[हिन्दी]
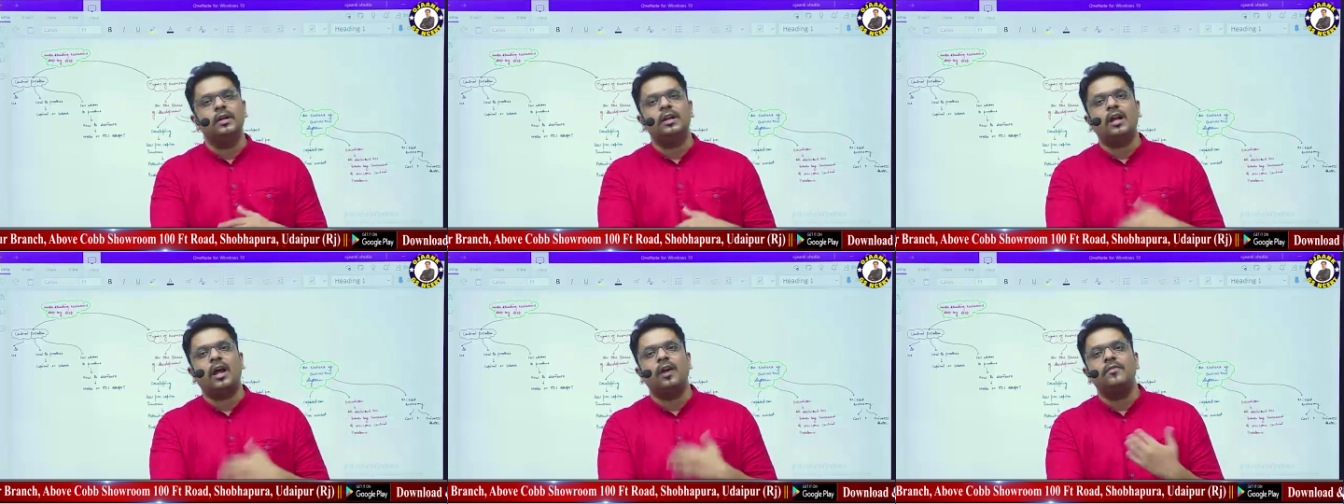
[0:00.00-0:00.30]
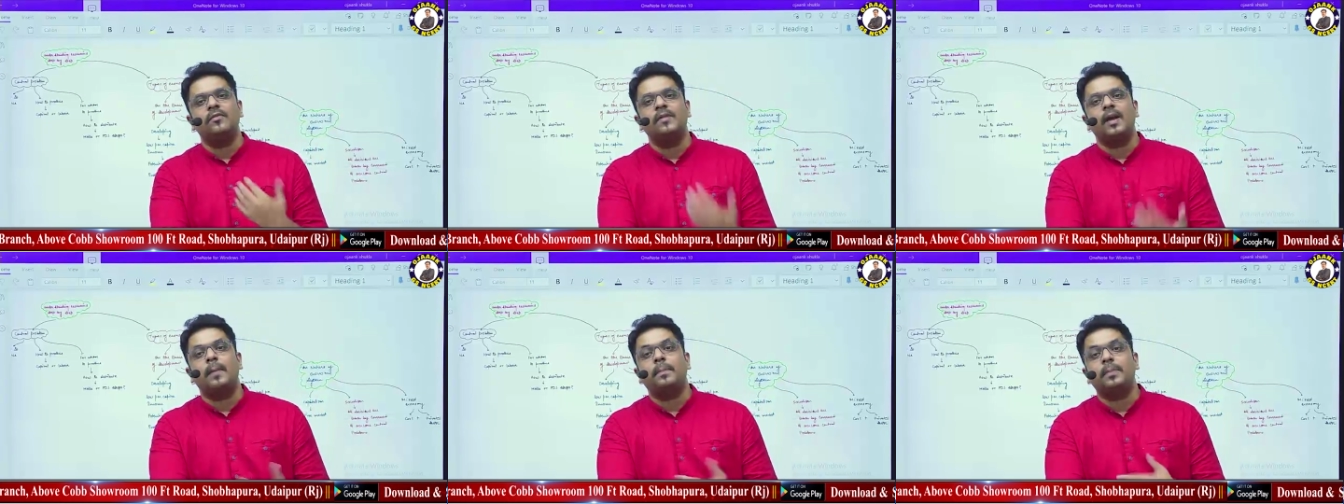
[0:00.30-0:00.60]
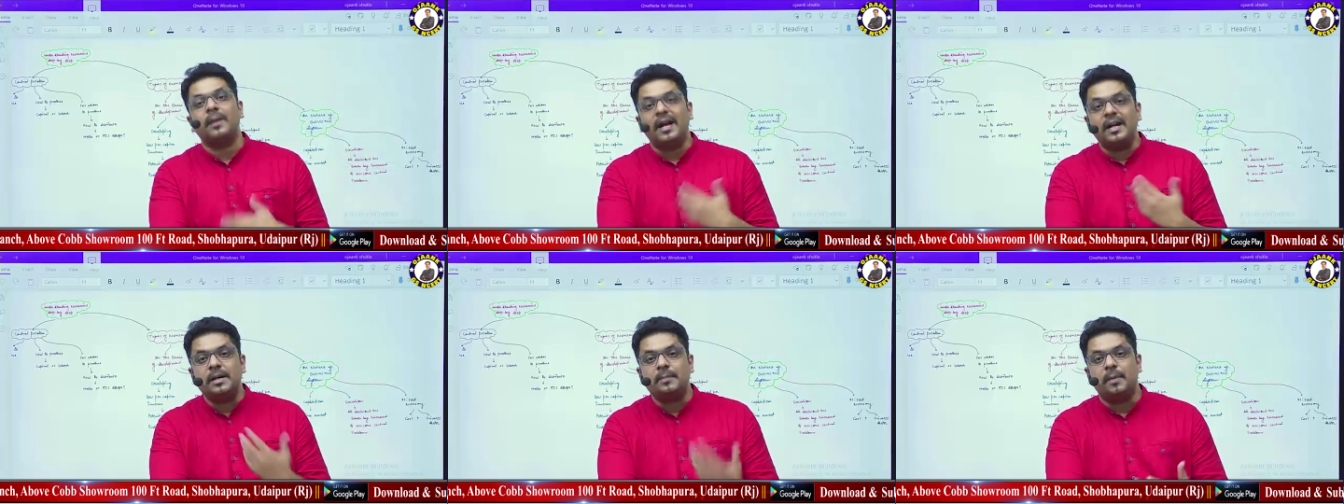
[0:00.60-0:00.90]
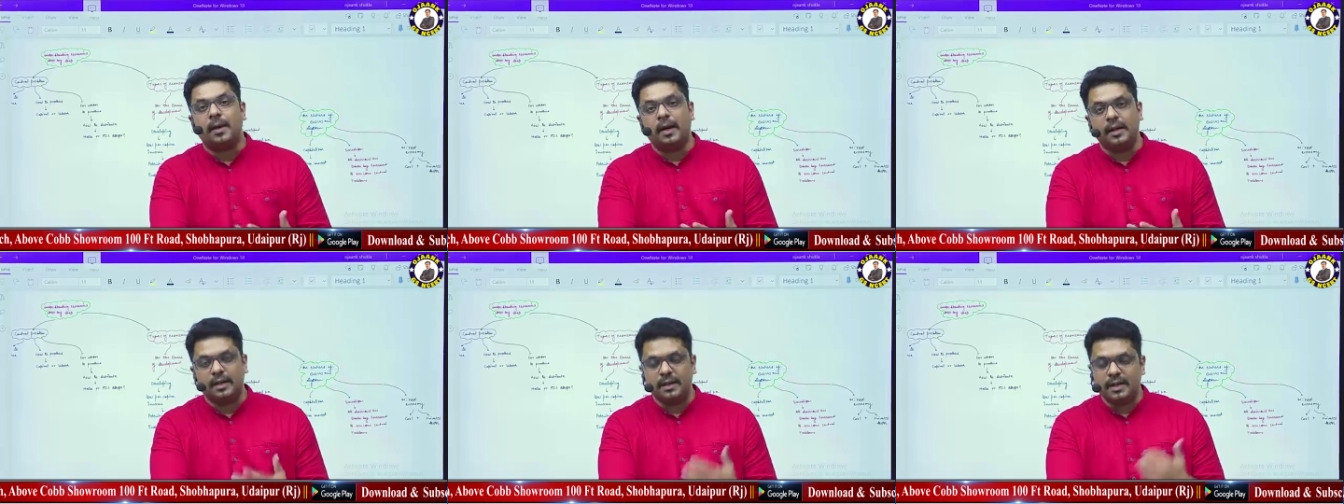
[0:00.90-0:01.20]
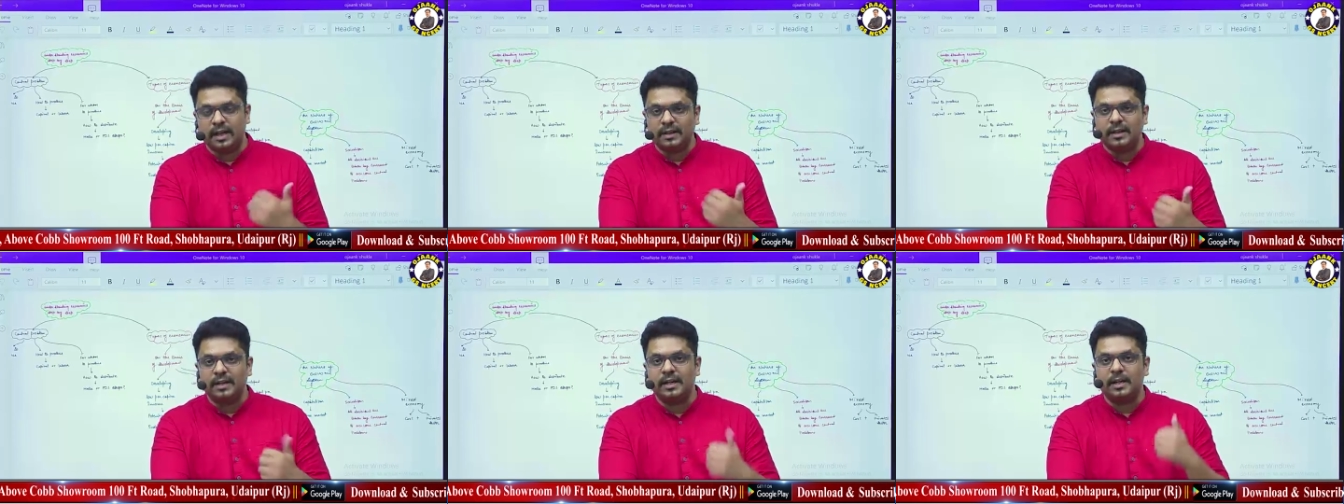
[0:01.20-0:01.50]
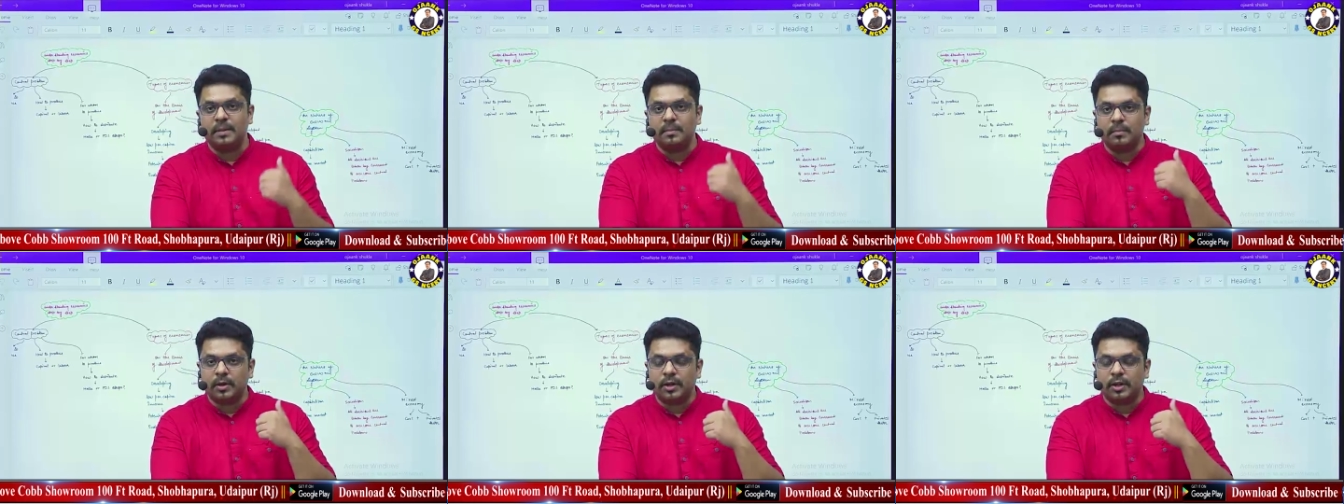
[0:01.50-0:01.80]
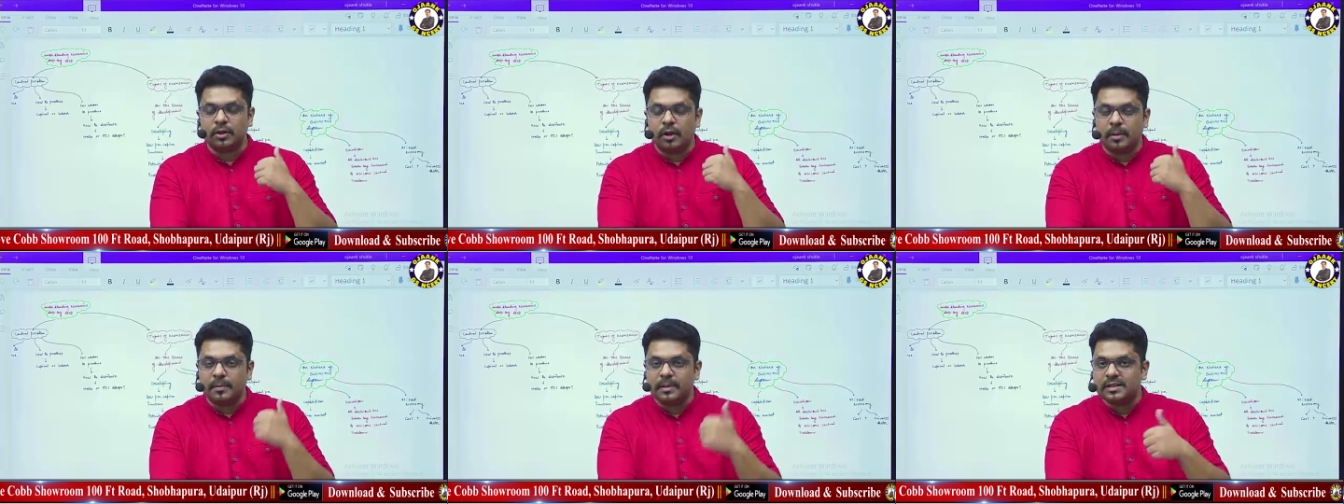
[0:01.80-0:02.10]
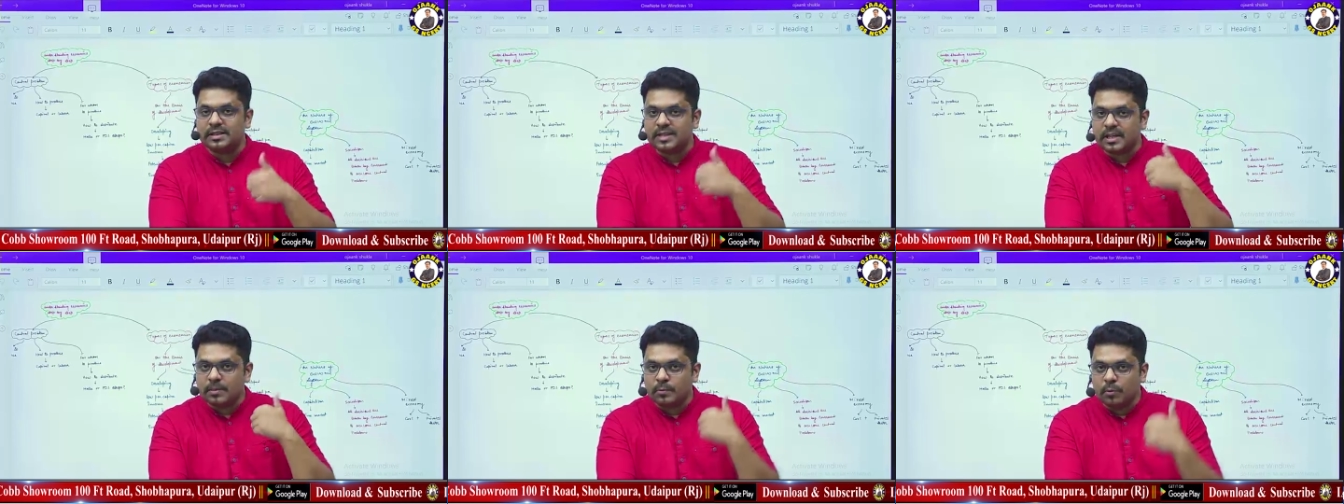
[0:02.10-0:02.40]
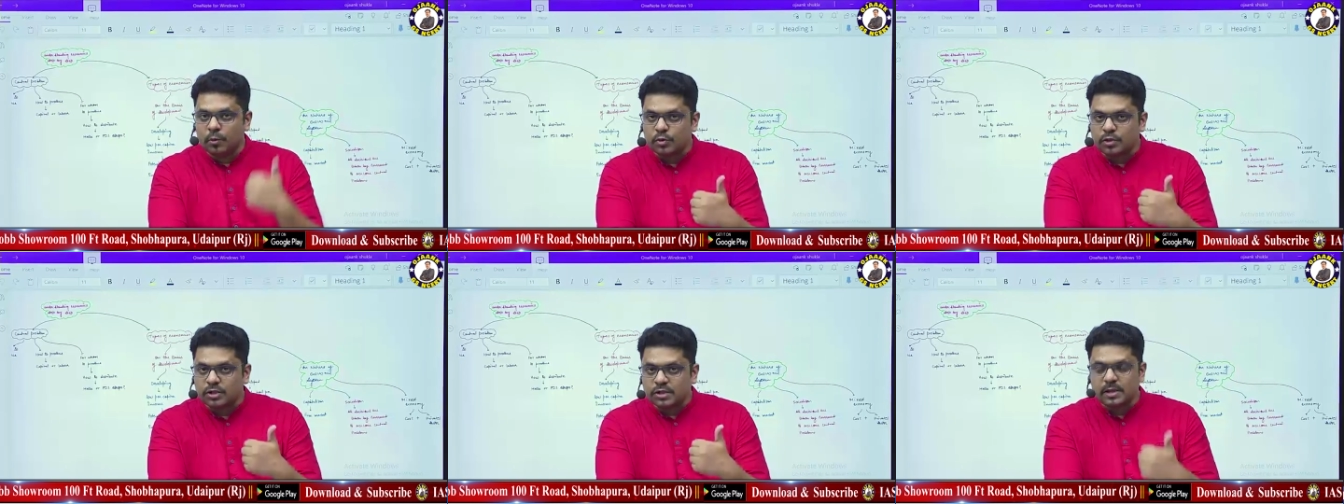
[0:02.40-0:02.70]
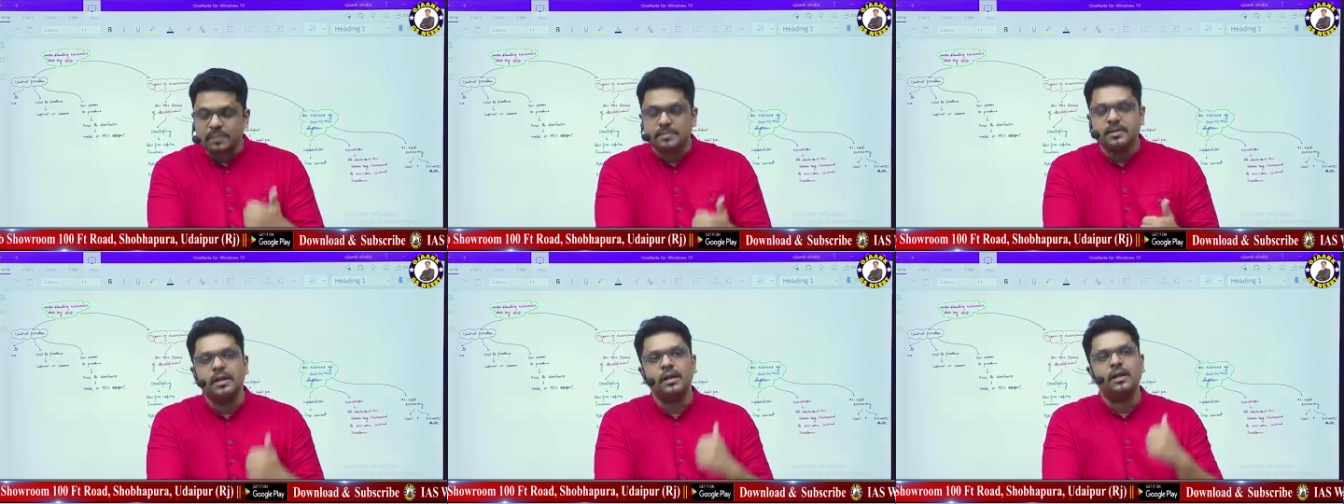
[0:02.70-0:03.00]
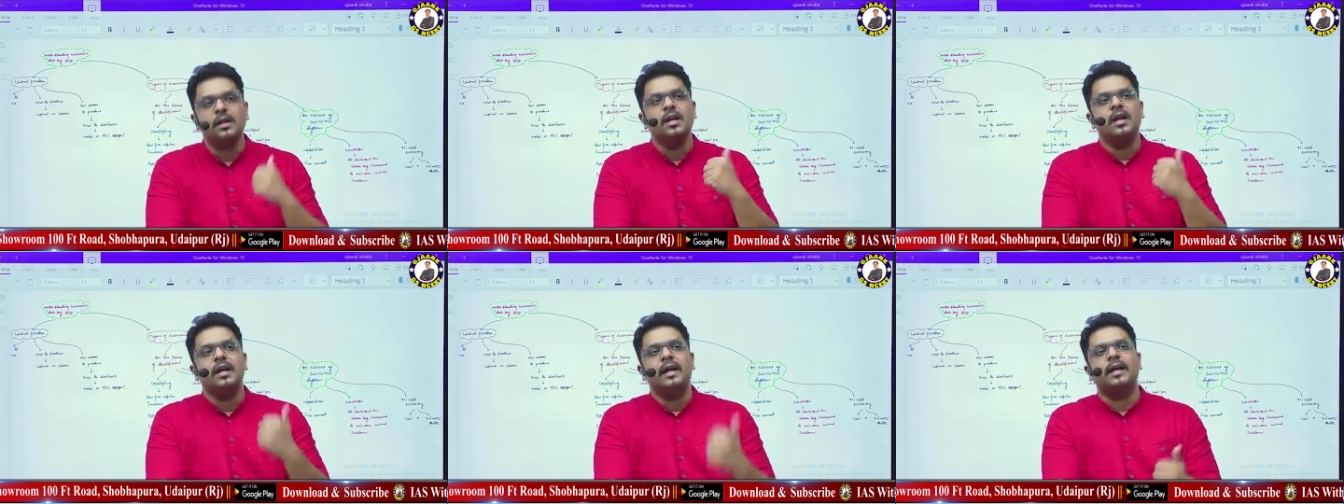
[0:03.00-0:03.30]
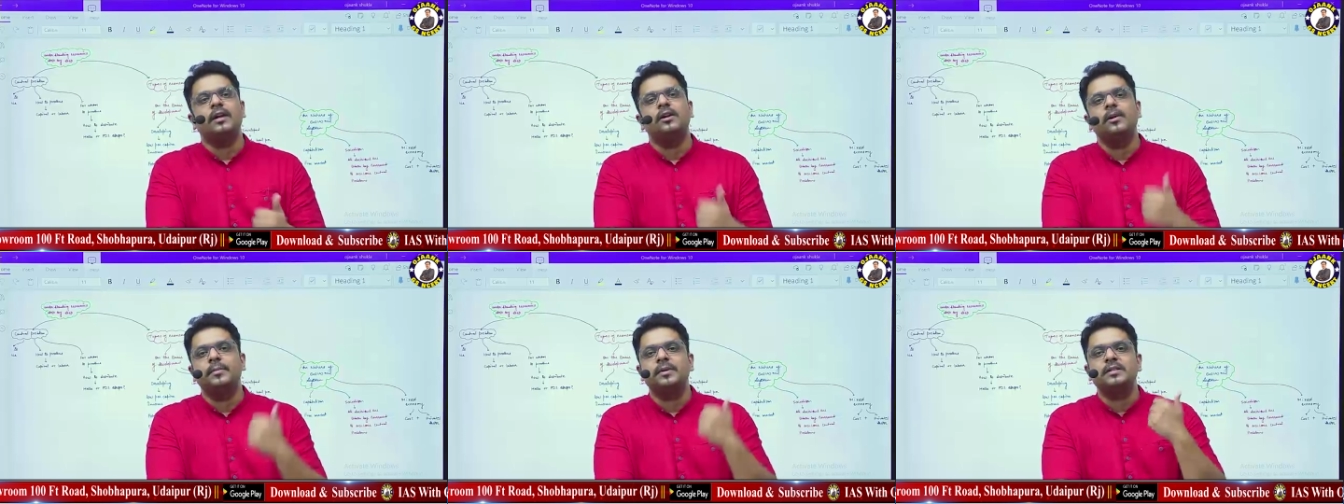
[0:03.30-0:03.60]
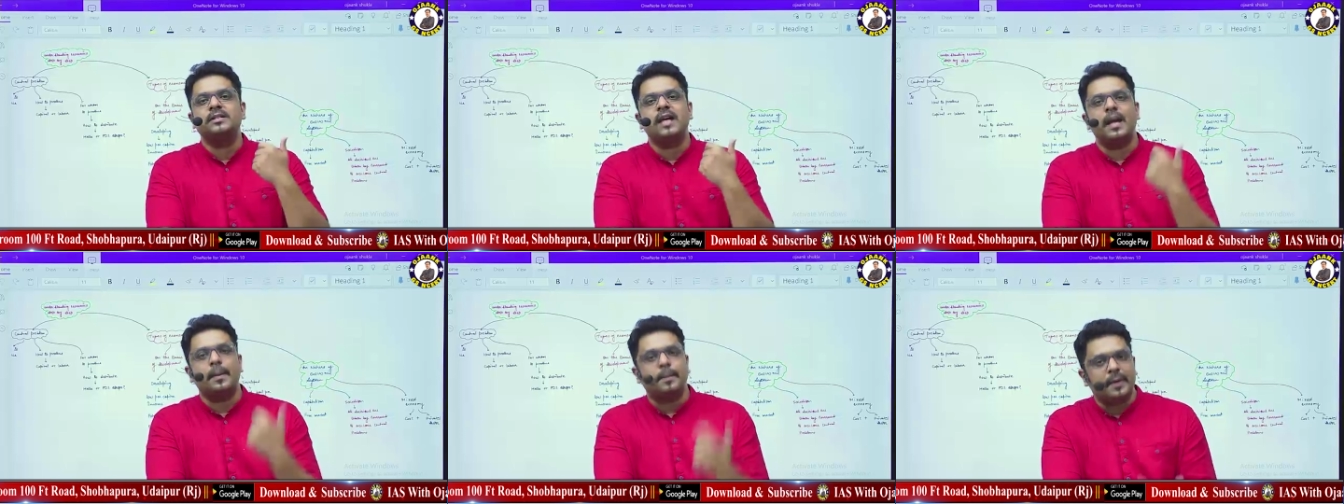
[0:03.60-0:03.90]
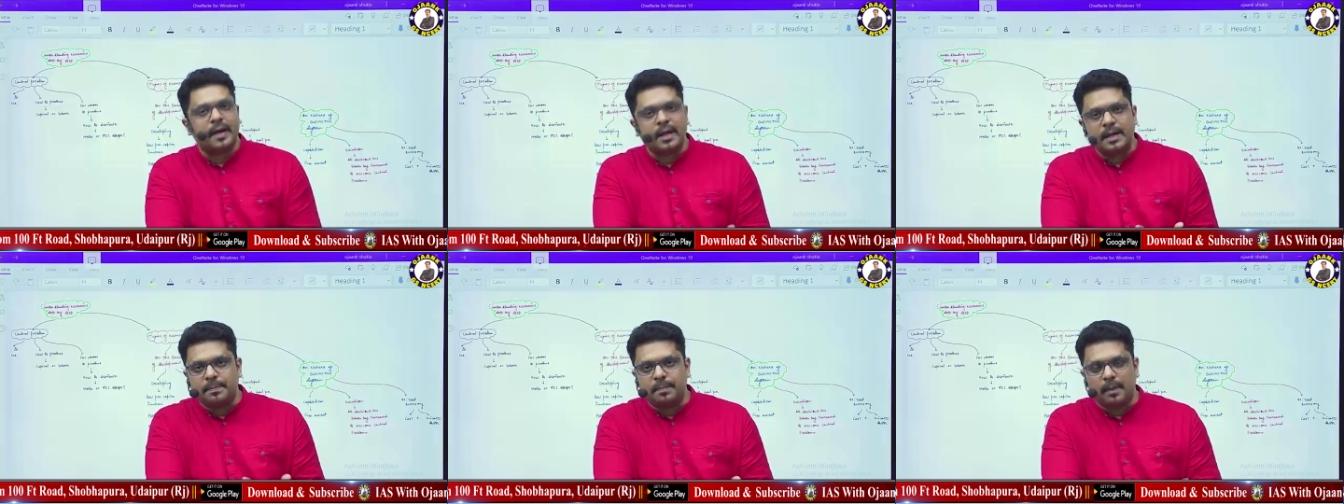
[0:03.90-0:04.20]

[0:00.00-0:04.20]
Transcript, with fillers: की लाइफ में अप्लाइड पार्ट है याद है इकोनॉमी इज ए इमोशनल सब्जेक्ट इकोनॉमी इज अप्लाइड